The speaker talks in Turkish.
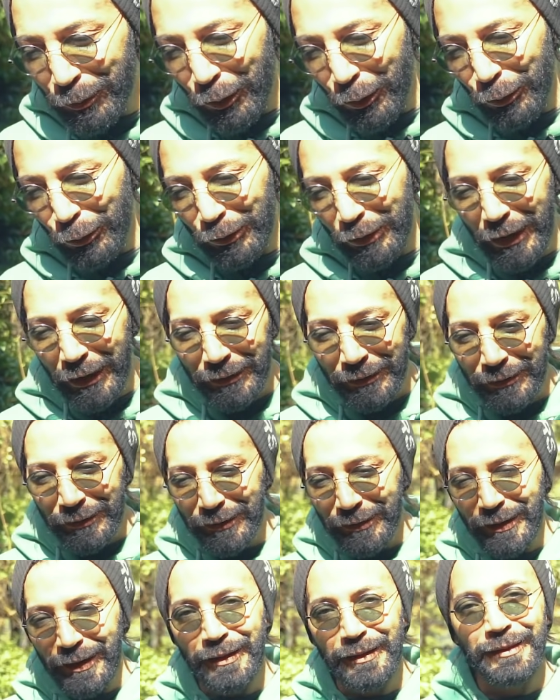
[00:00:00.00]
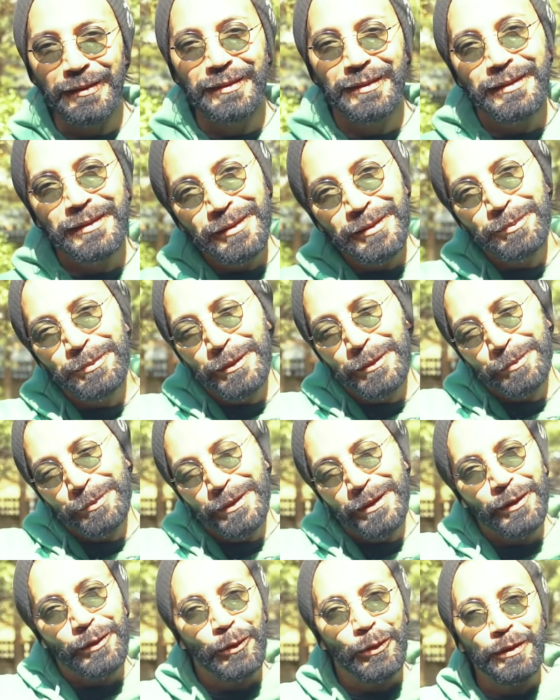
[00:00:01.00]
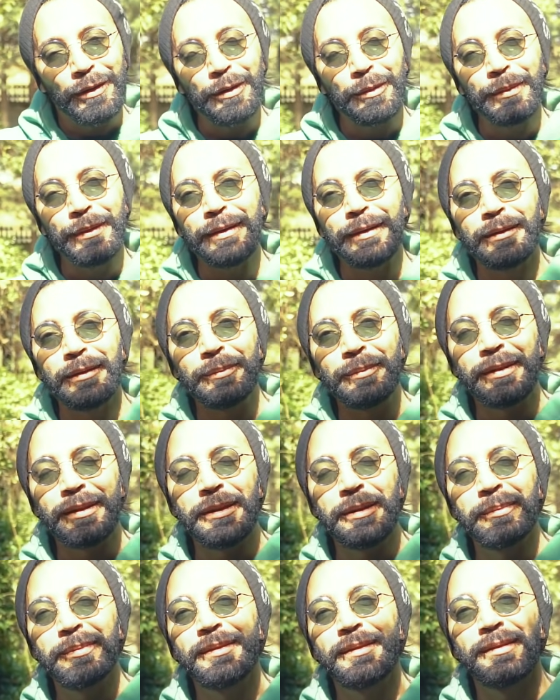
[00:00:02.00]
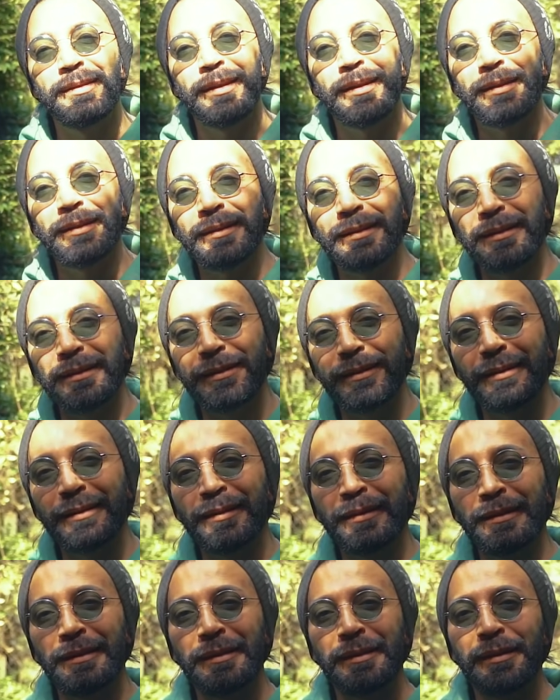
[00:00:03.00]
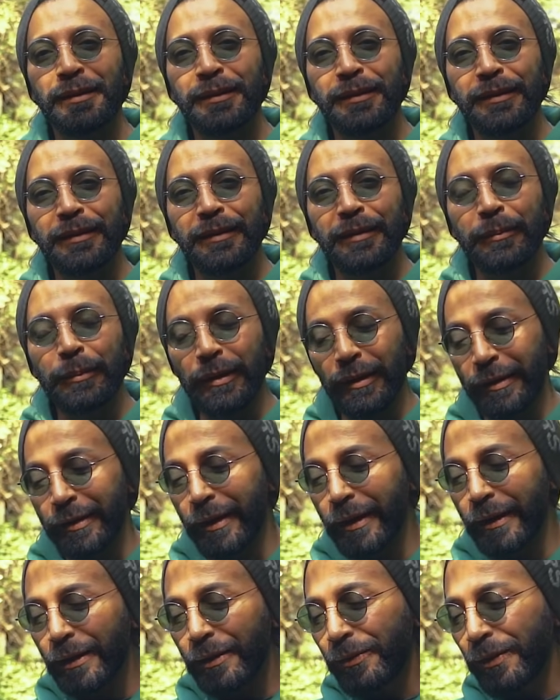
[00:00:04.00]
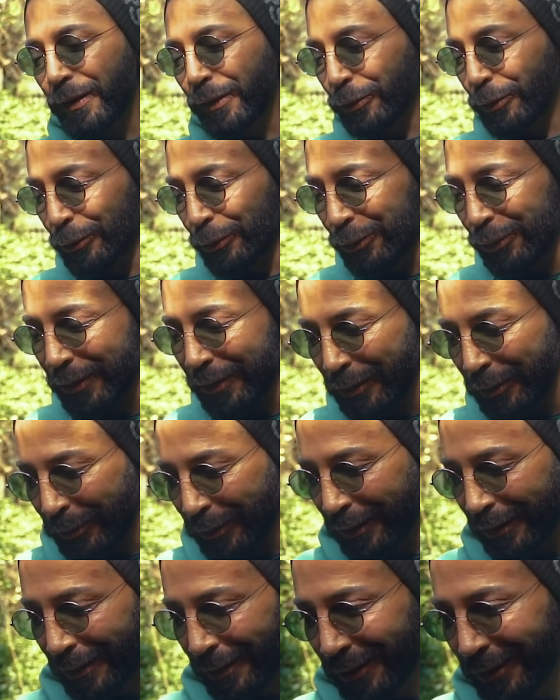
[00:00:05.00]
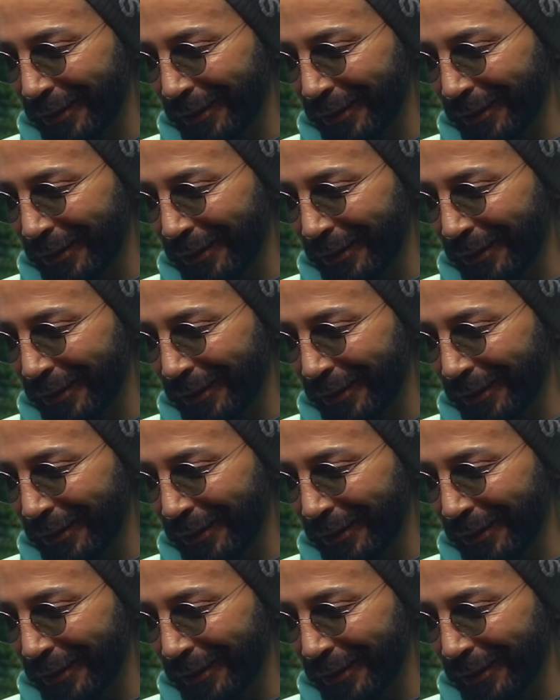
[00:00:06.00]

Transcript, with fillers: boğulan sen, bir bırak onları bakalım. Kimsin sen? Bir hikayen var sonuçta değil mi?